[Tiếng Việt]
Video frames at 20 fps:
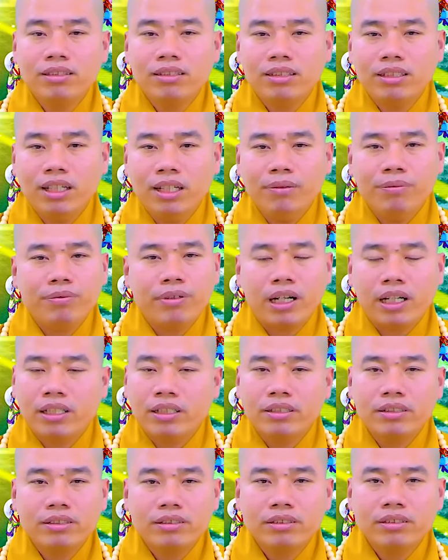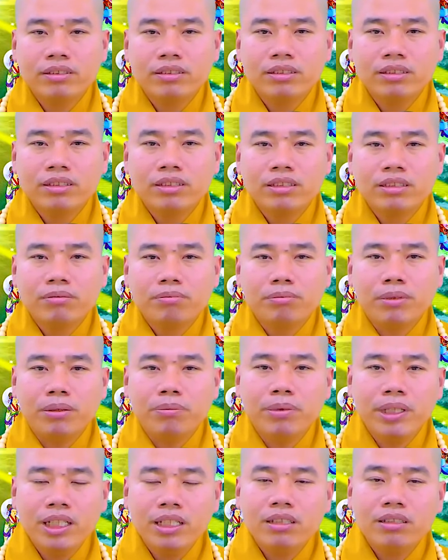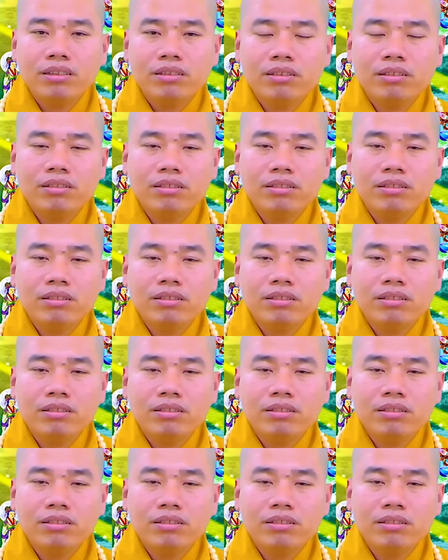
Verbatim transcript: niệm phật mình biết